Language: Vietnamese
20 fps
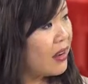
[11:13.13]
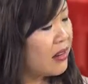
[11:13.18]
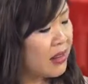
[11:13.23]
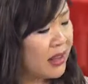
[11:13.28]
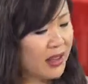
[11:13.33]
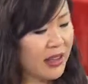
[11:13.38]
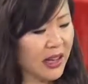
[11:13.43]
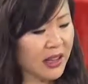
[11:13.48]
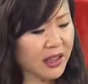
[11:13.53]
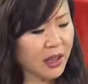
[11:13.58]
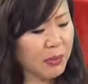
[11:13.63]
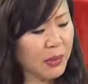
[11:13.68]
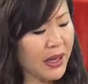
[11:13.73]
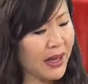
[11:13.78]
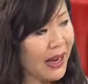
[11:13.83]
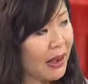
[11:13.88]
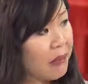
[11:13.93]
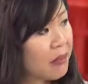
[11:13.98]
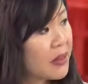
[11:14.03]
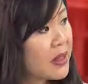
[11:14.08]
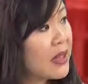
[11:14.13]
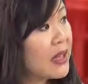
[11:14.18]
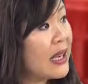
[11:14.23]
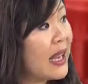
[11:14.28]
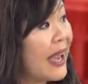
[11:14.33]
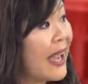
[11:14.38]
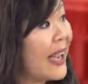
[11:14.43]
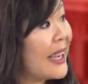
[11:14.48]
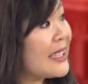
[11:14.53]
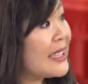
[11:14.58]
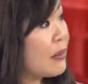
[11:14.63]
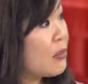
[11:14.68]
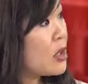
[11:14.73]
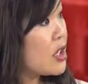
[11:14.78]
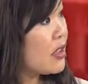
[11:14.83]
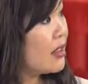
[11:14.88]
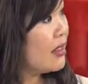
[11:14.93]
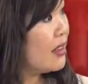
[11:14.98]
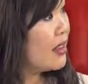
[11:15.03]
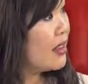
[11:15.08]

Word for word: nó nhảy tới 15 tới 200 chữ